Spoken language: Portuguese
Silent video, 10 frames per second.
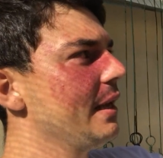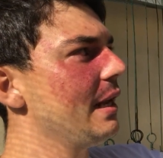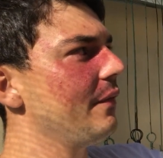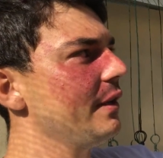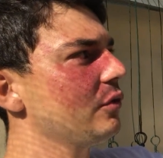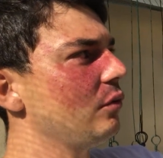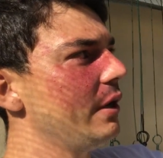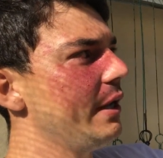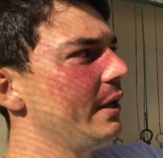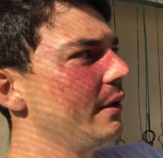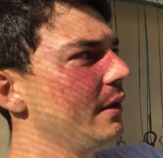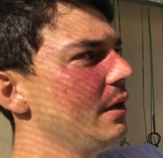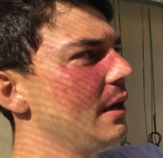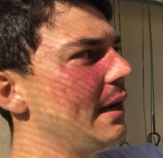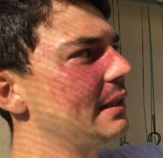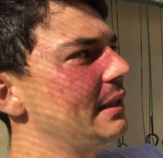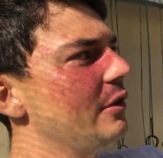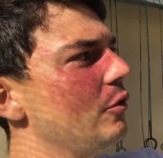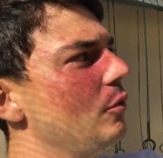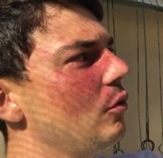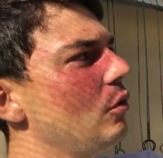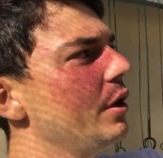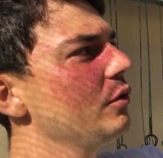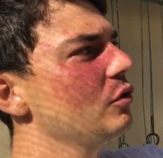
Ela vai escorrer, assim como ocorre